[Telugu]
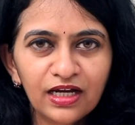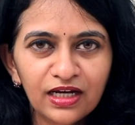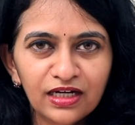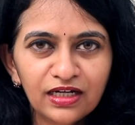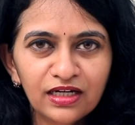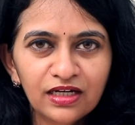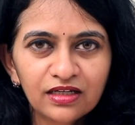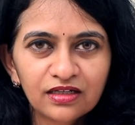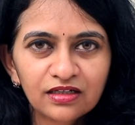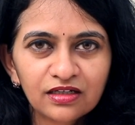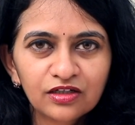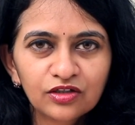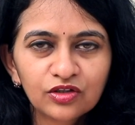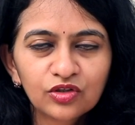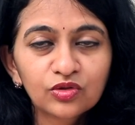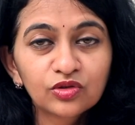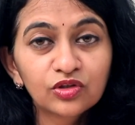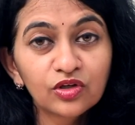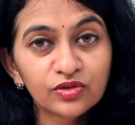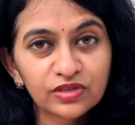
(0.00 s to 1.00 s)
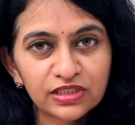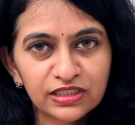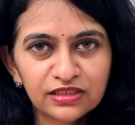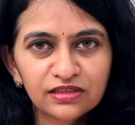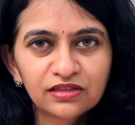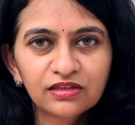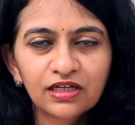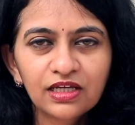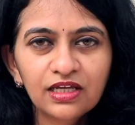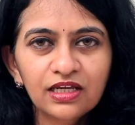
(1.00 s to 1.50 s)
అండ్ టూ
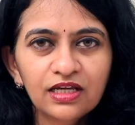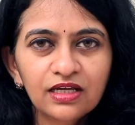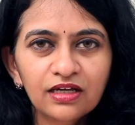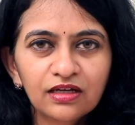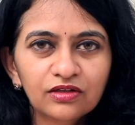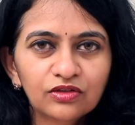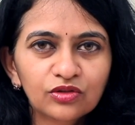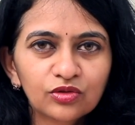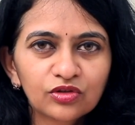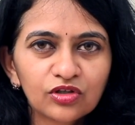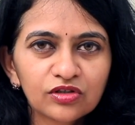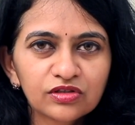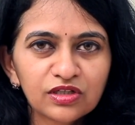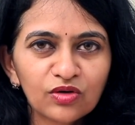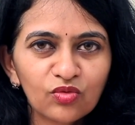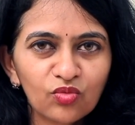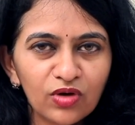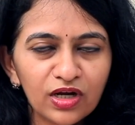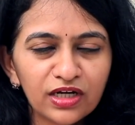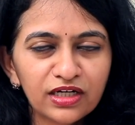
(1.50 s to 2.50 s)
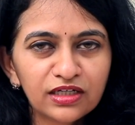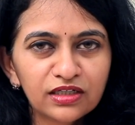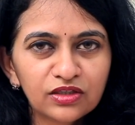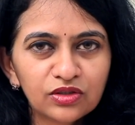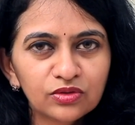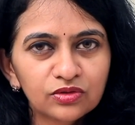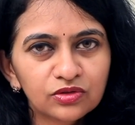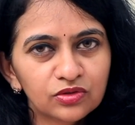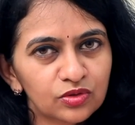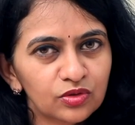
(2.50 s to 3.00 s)
థౌజండ్ త్రీ టూ థౌజండ్ వన్
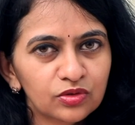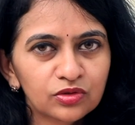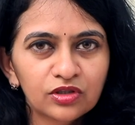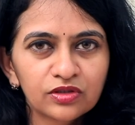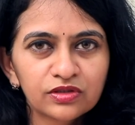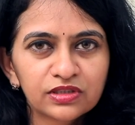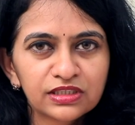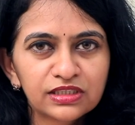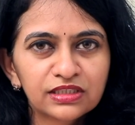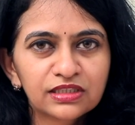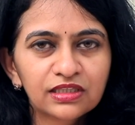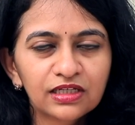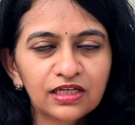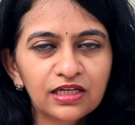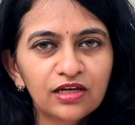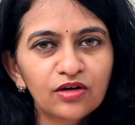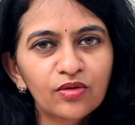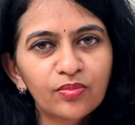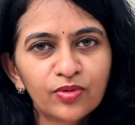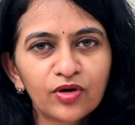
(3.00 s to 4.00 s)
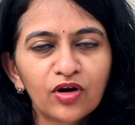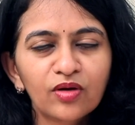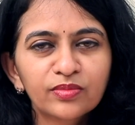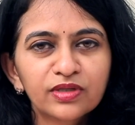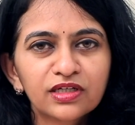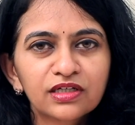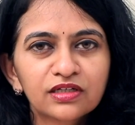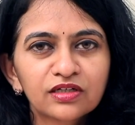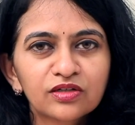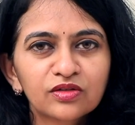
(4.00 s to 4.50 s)
టు టూ థౌజండ్ త్రీలో
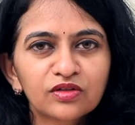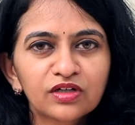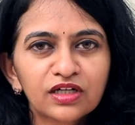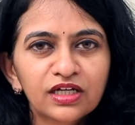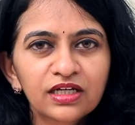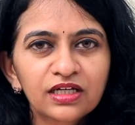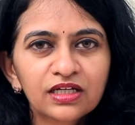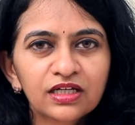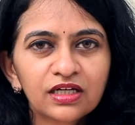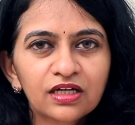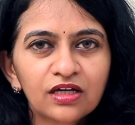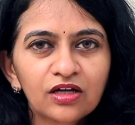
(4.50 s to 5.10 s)
ప్రామినెంట్గా ఉన్నాయి